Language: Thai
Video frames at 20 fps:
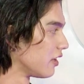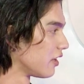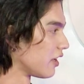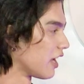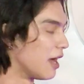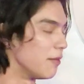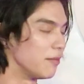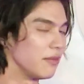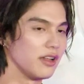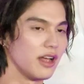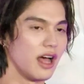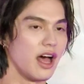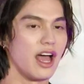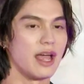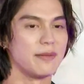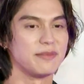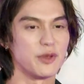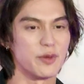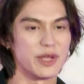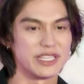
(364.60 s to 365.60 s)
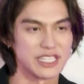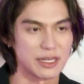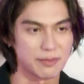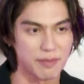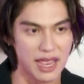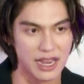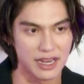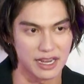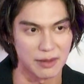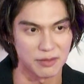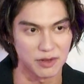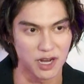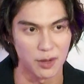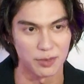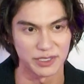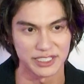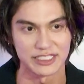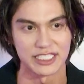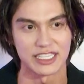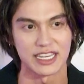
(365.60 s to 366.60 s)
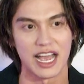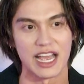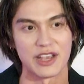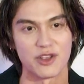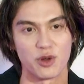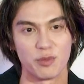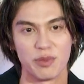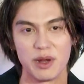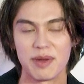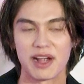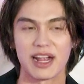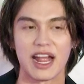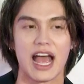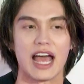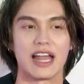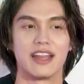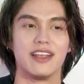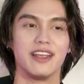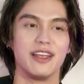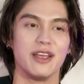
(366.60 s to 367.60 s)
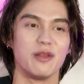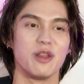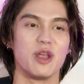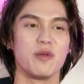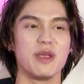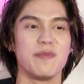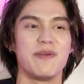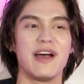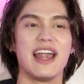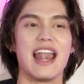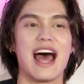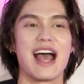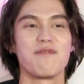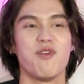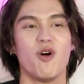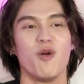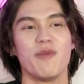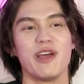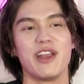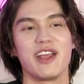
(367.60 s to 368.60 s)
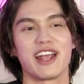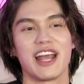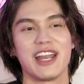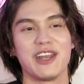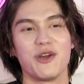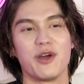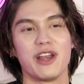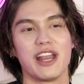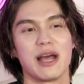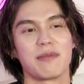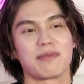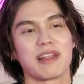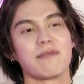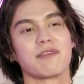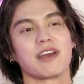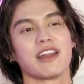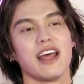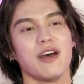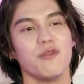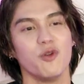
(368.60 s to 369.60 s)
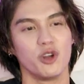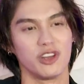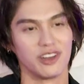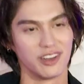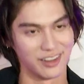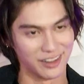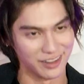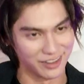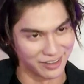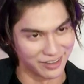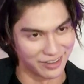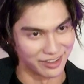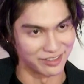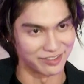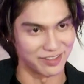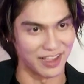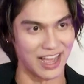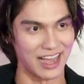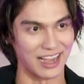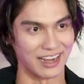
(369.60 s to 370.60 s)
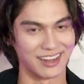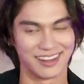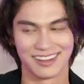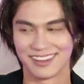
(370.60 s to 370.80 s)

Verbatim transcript: ครับเอ็มทีวีเจแปนครับก็พฤศจิกายนเพิ่งประกาศเดี๋ยวมีเพื่อนรักผมไปด้วยกันด้วยนะครับ กับคณาวุฒิฝาก